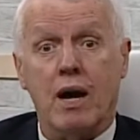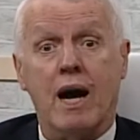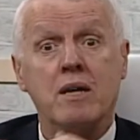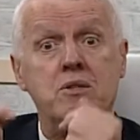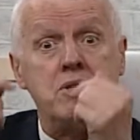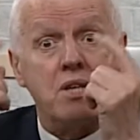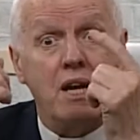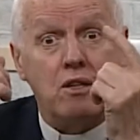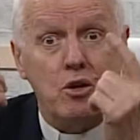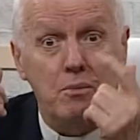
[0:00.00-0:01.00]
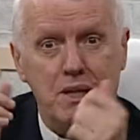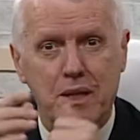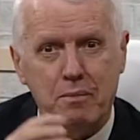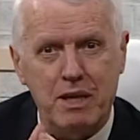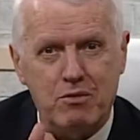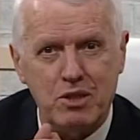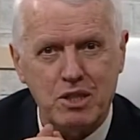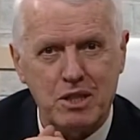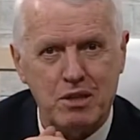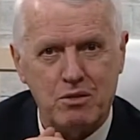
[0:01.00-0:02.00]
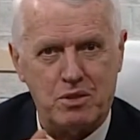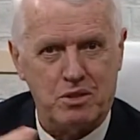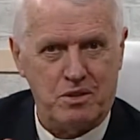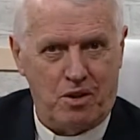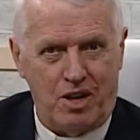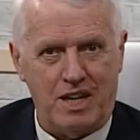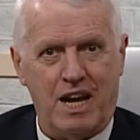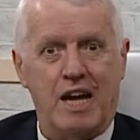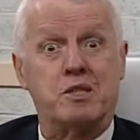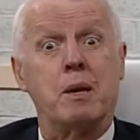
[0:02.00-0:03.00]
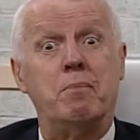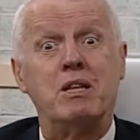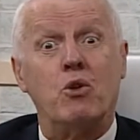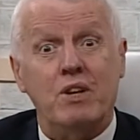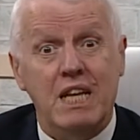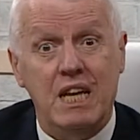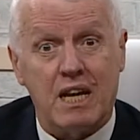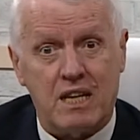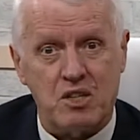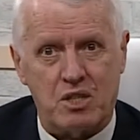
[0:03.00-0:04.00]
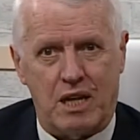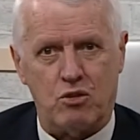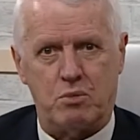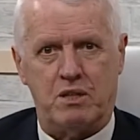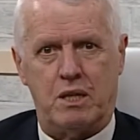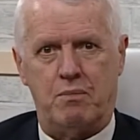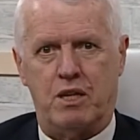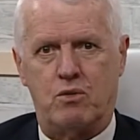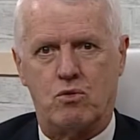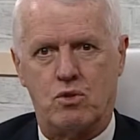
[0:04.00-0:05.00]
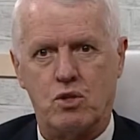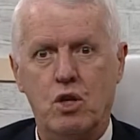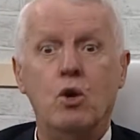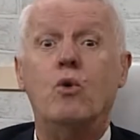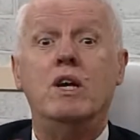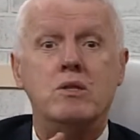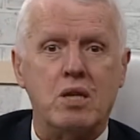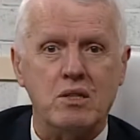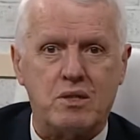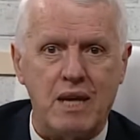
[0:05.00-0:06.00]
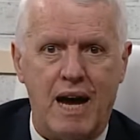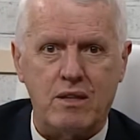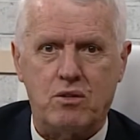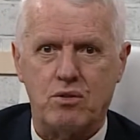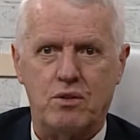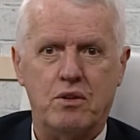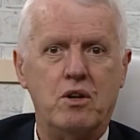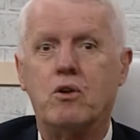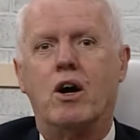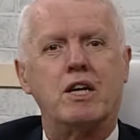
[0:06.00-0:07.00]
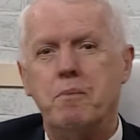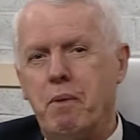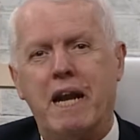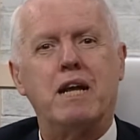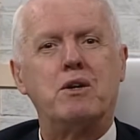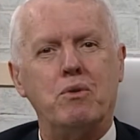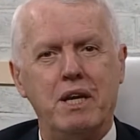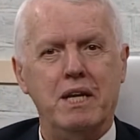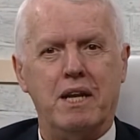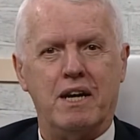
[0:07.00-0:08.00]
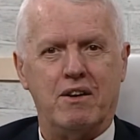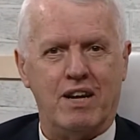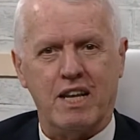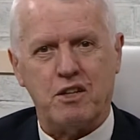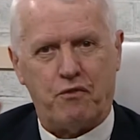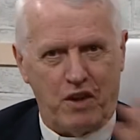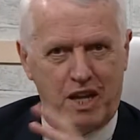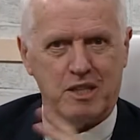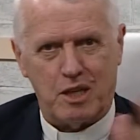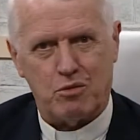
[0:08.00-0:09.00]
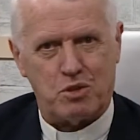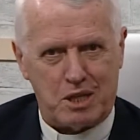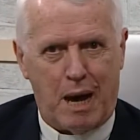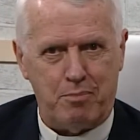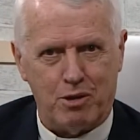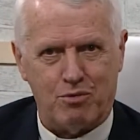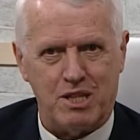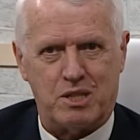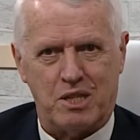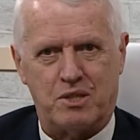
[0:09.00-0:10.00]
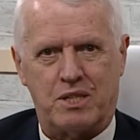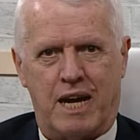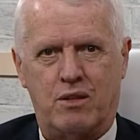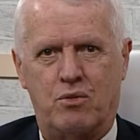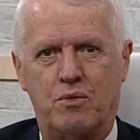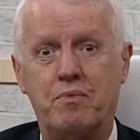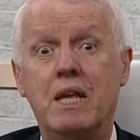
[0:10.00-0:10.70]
aceita o mandamento de Deus Olha a sabedoria que está nos mandamentos. O insensato corre para a ruína. Olha a diferença do sábio e do insensato.